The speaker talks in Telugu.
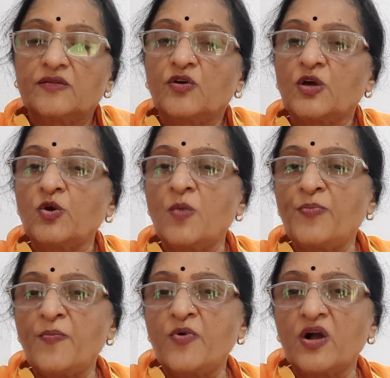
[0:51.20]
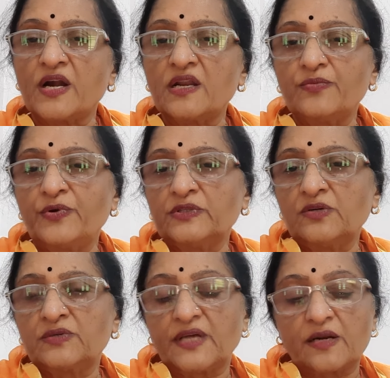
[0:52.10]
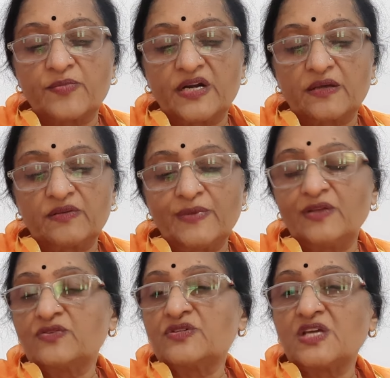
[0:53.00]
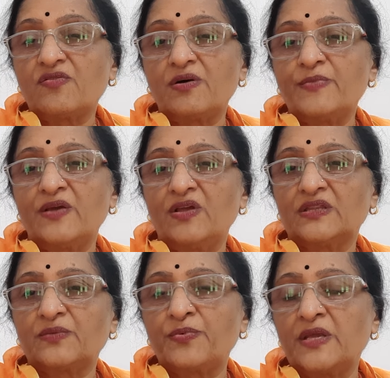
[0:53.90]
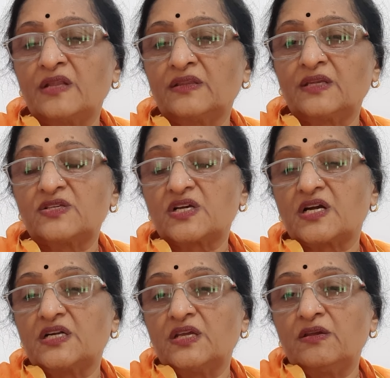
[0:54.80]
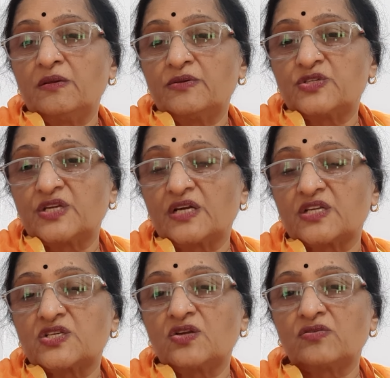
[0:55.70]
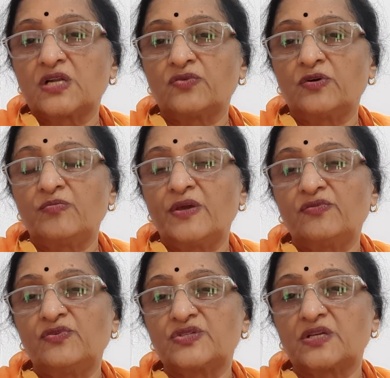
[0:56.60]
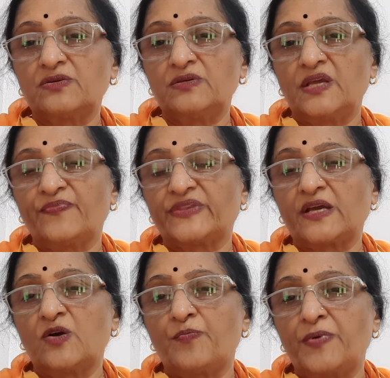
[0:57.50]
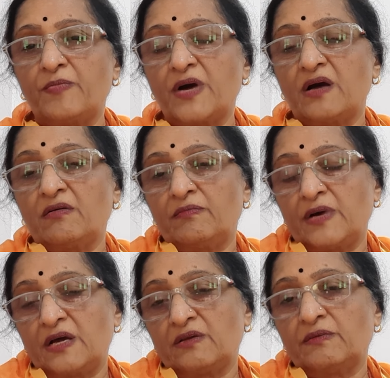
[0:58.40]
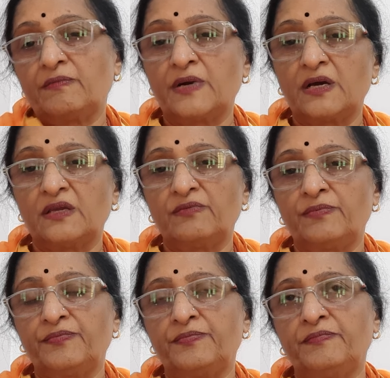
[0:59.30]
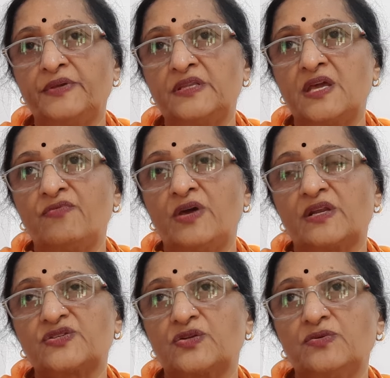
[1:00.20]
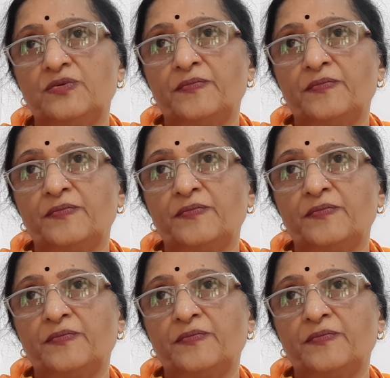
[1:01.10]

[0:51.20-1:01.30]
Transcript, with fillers: ఒక గొప్ప పోకడలు పోతూ ఉంటారనమాట మేము చూసావా మేము ఎంత ఎంత చక్కటి స్టేటస్లో ఉన్నామో మేము అసలు ఎంత గొప్ప మా మా మా ఇదే వేరు అసలు